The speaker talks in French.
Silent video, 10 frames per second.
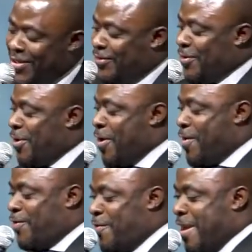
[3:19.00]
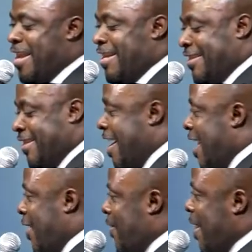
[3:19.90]
Que Dieu vous bénisse.
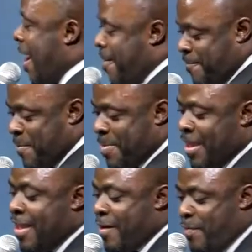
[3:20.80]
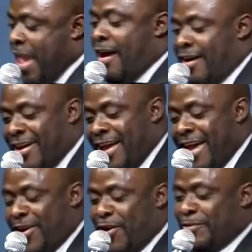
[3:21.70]
Alléluia. Bien,
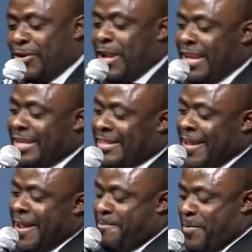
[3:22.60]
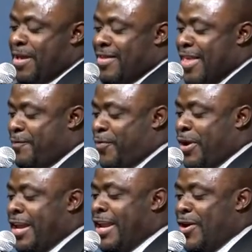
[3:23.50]
euh, comme je le disais
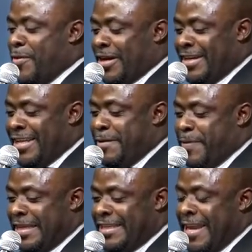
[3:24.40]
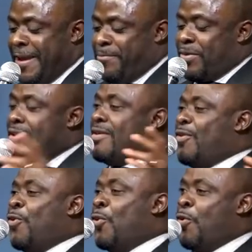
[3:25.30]
depuis le mercredi passé,
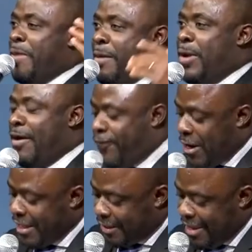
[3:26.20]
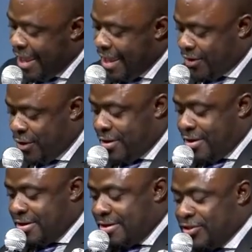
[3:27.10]
ou même la fois dernière,
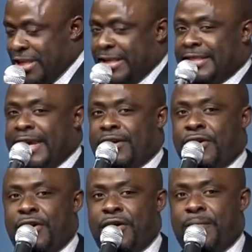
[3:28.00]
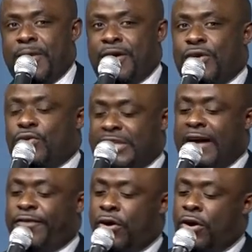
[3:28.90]
je disais que
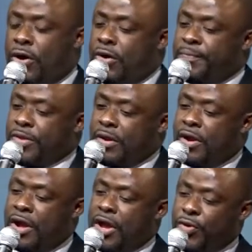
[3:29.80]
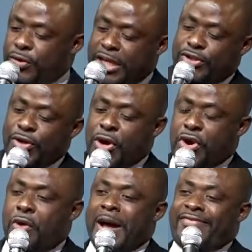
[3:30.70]
nous avons, euh, nous
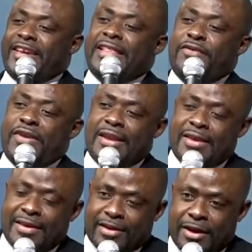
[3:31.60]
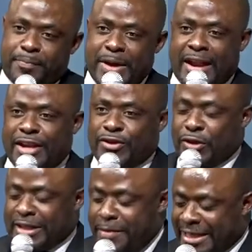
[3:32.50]
étions comme en train de venir par
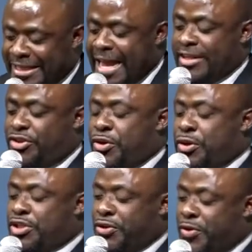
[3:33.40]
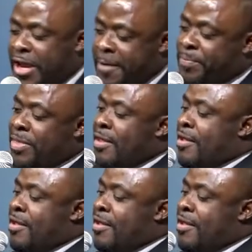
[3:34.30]
les autres messages que j'ai donnés,